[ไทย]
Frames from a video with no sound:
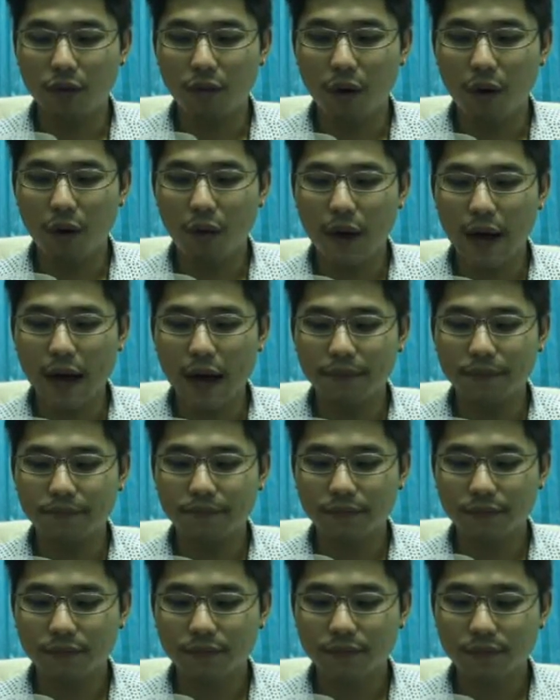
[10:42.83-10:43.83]
ต้องบอกว่า
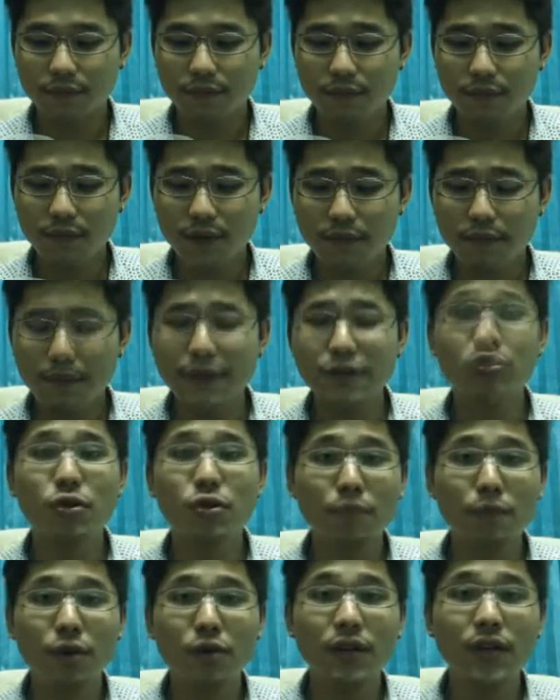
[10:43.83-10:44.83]
เป็นท
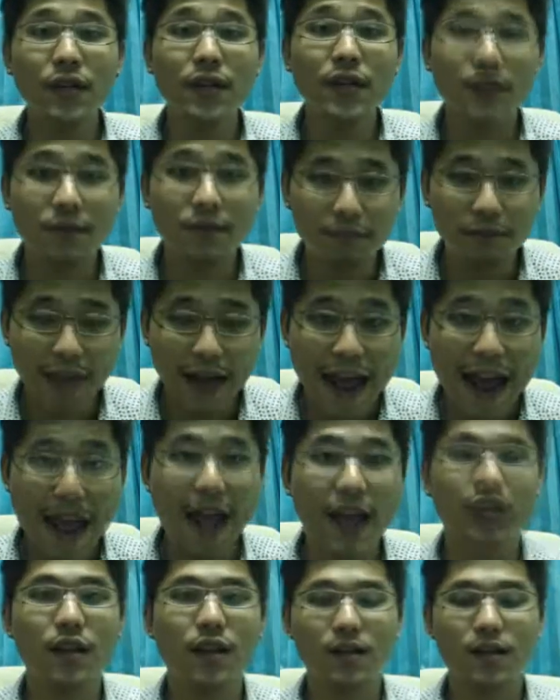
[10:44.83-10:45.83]
ริปเปิลที่ดื่ม
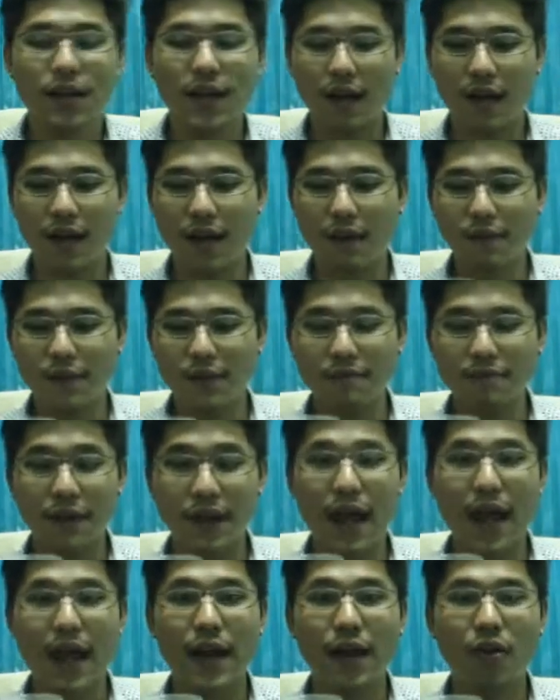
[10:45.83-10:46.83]
ง่ายนะครับดื่ม
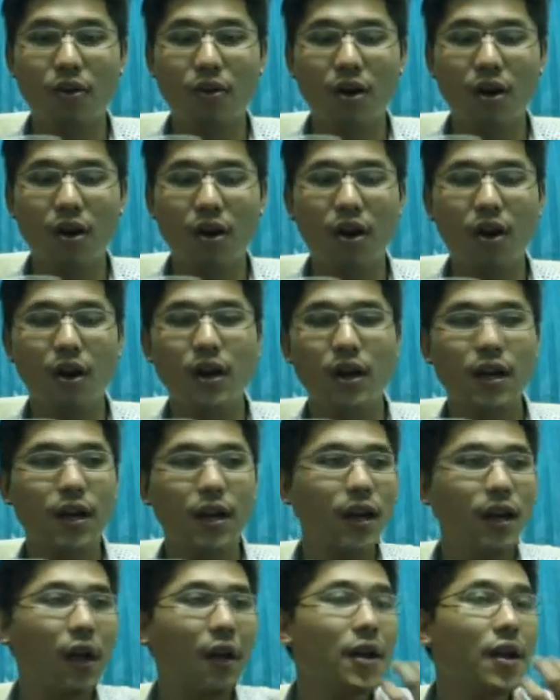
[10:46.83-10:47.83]
ง่ายแล้วก็
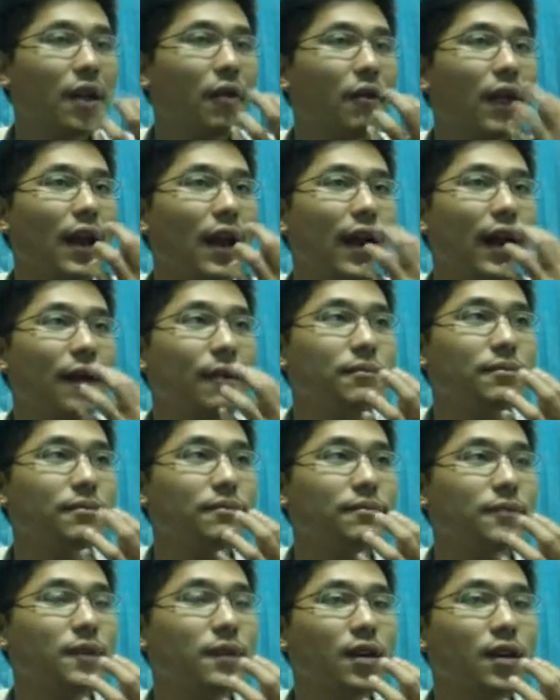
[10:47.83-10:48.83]
เขาเรียกว่าอะไรครับ
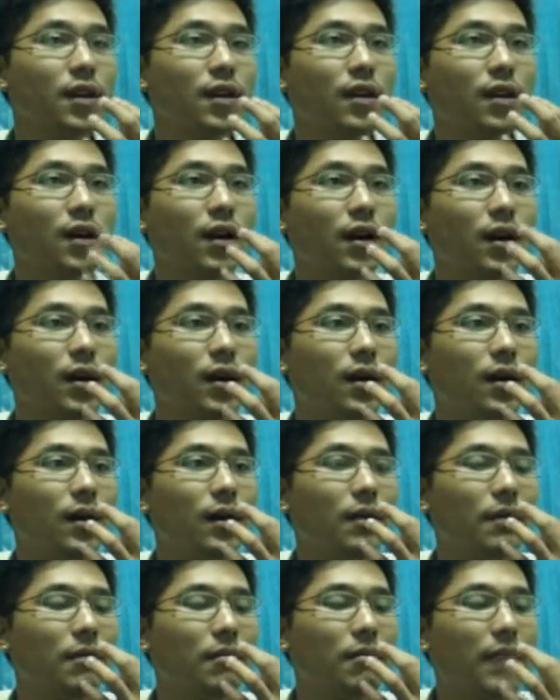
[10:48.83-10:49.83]

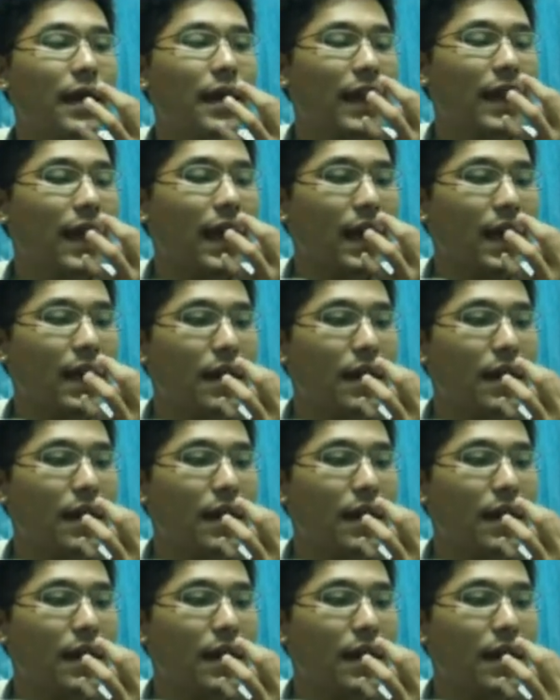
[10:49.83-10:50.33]
ไม่